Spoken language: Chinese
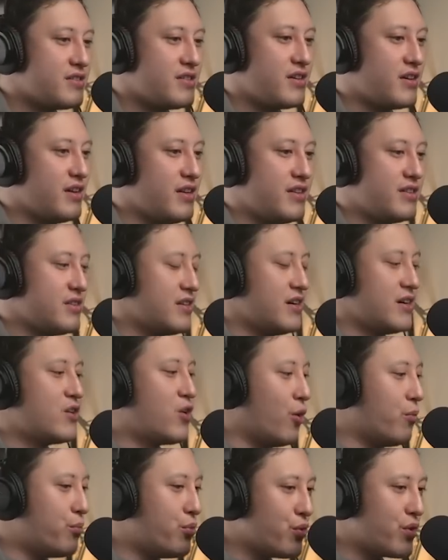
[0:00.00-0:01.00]
很很
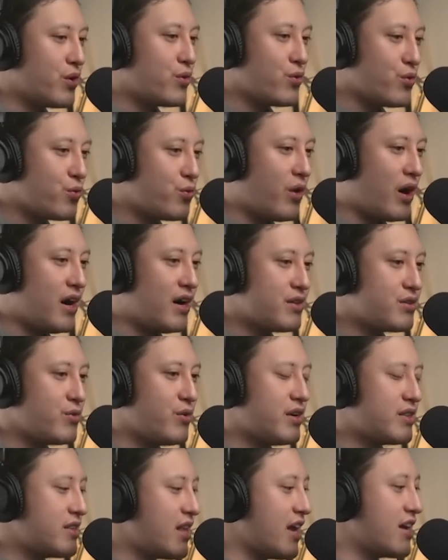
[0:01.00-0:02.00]
恐怖的路啊，
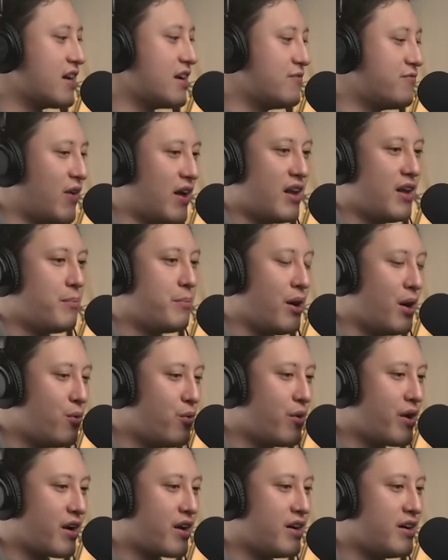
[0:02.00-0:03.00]
对，带一个防狼喷
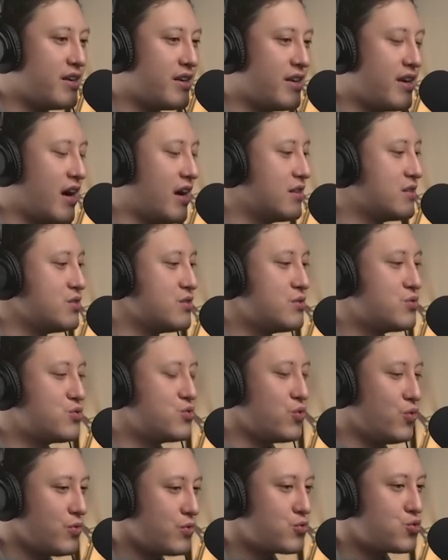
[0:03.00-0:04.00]
雾也可以啊，就是
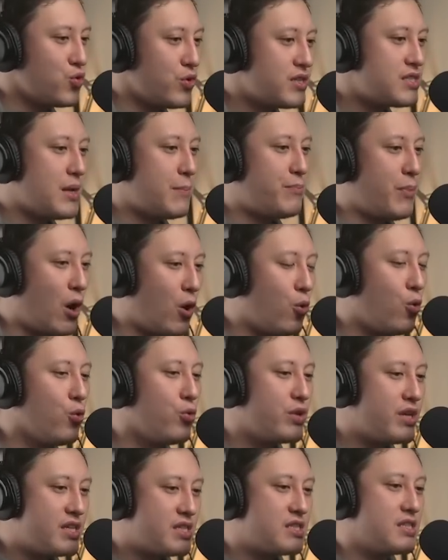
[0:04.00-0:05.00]
做做一些保
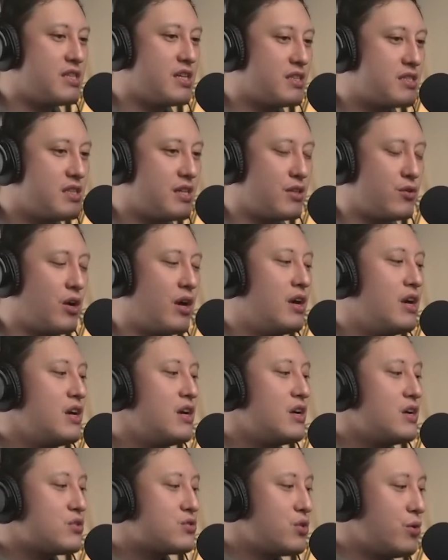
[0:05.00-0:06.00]
护你自己的事情。对，
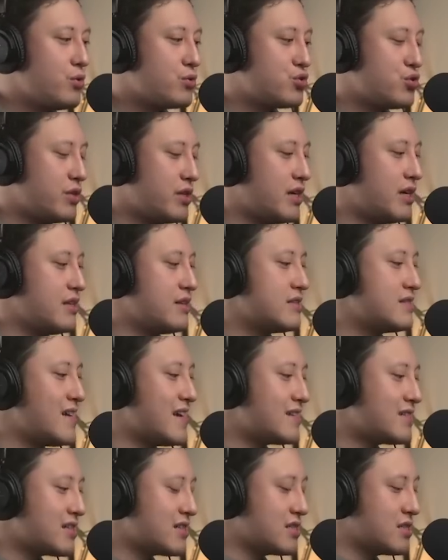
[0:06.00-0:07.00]
所以我觉得
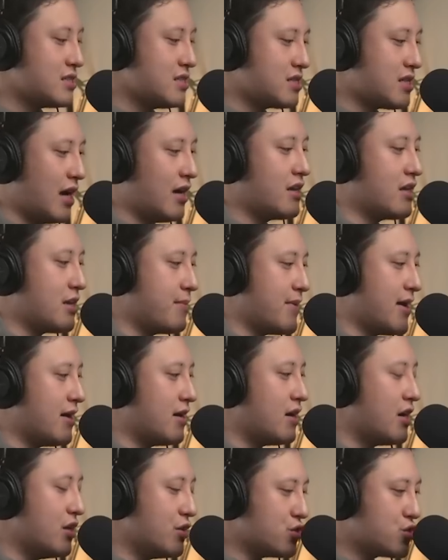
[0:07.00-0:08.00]
在这个市场里面，
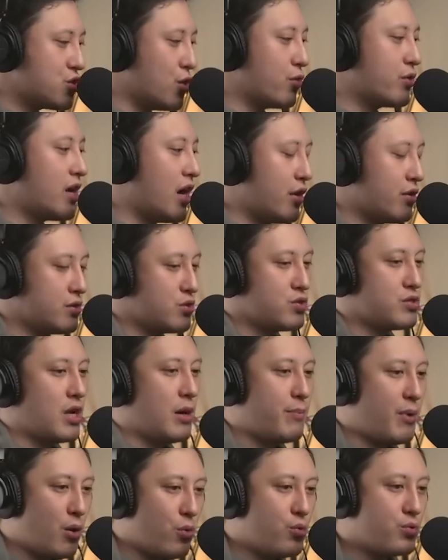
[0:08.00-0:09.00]
很重要的就是要
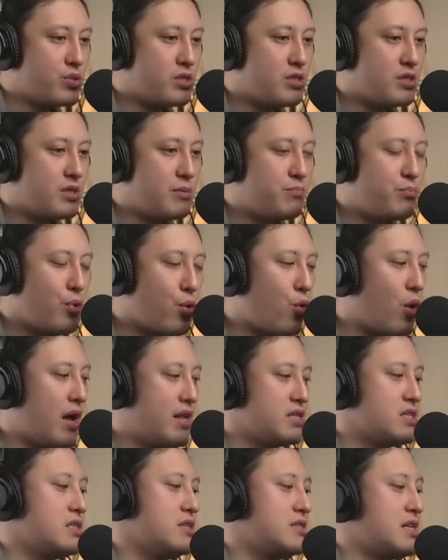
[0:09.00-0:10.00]
保护自己，不
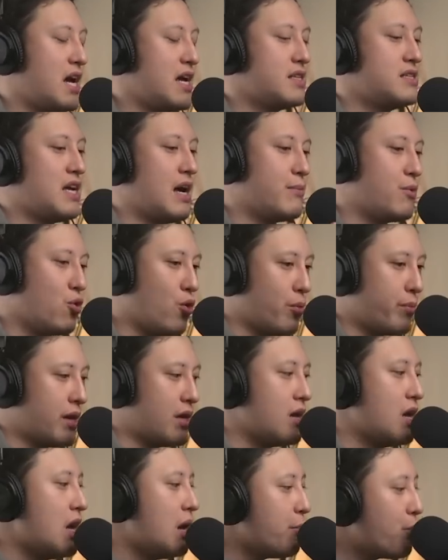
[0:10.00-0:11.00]
管是在加密货币，
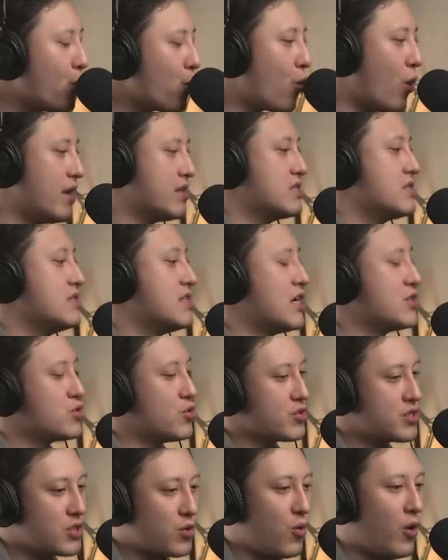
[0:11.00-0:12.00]
不管是在
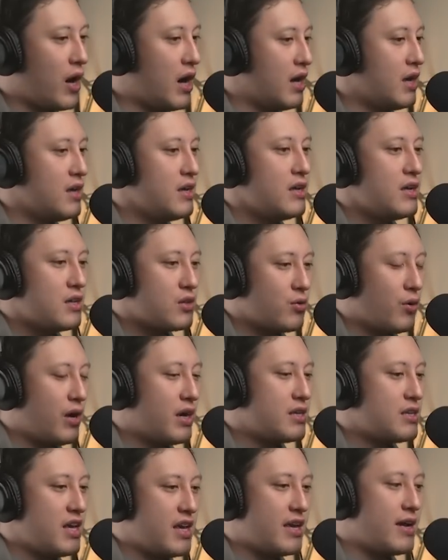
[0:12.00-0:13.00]
中心化，
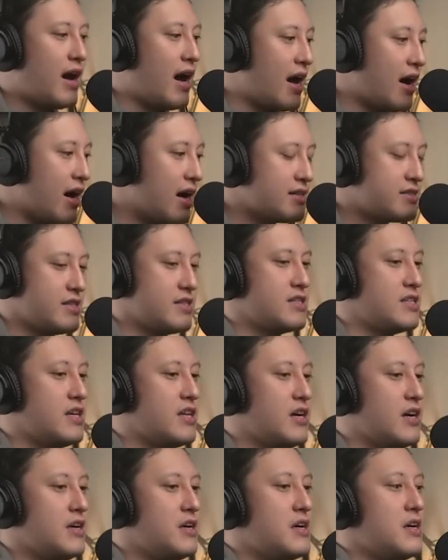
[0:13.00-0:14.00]
对，银行啊这些
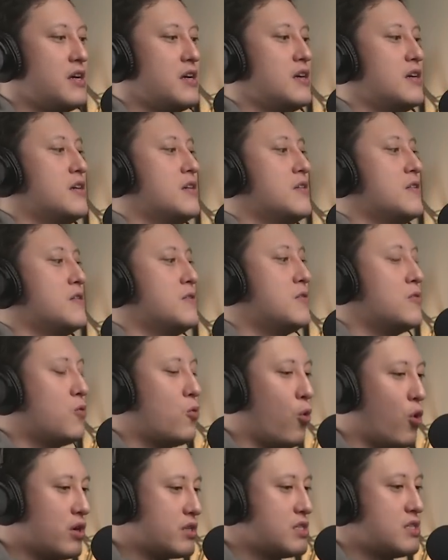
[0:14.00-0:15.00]
的，
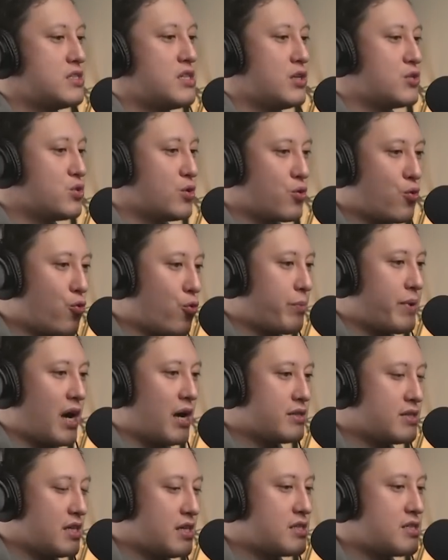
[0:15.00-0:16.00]
或是置于股
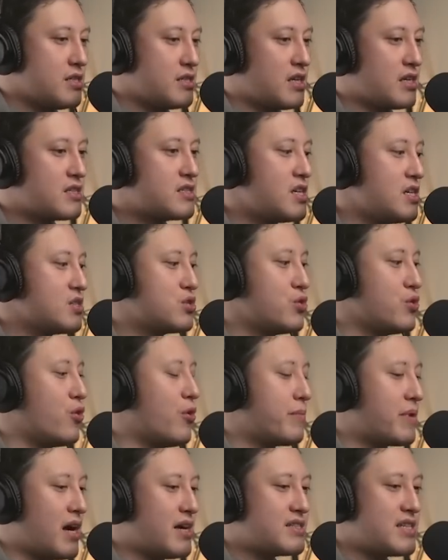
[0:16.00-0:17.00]
票这些事情，置于我
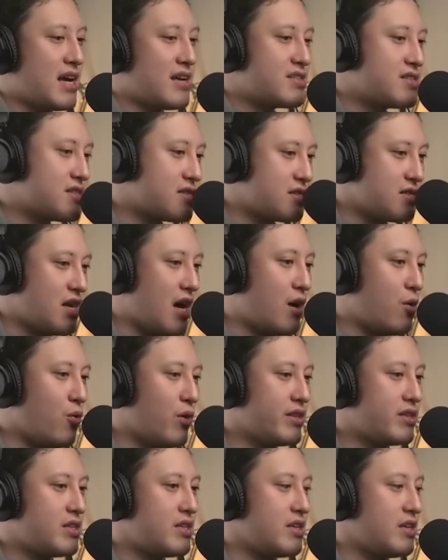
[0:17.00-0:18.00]
们刚刚讲食安
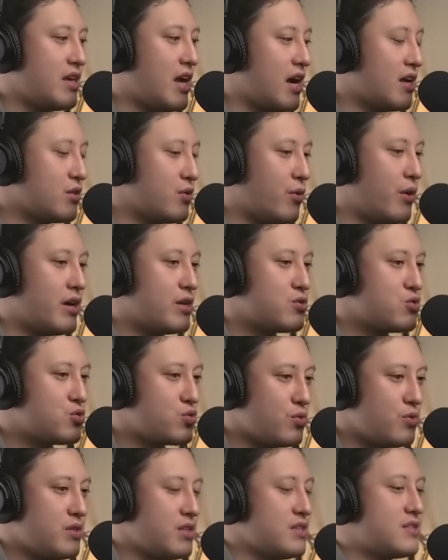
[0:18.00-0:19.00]
问题一样，对吧？
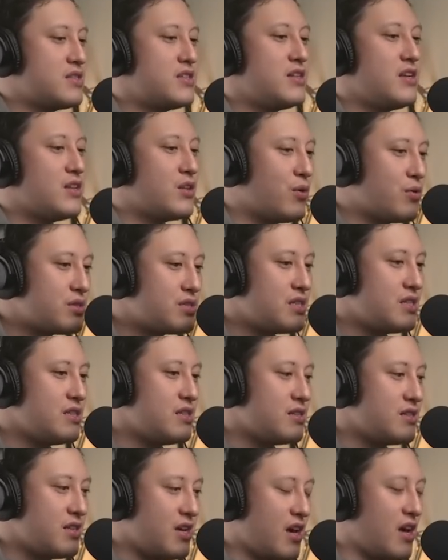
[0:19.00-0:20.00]
说你吃的东
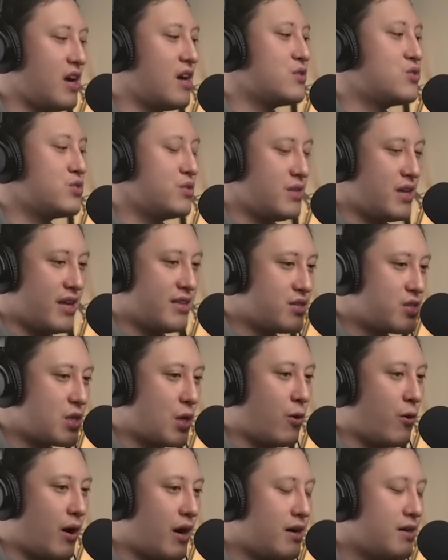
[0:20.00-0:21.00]
西也要去研
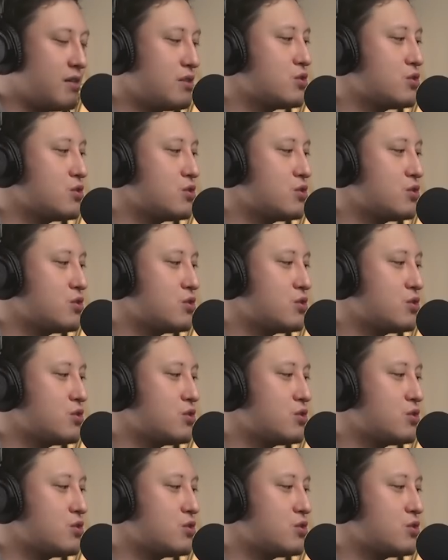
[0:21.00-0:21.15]
究啊。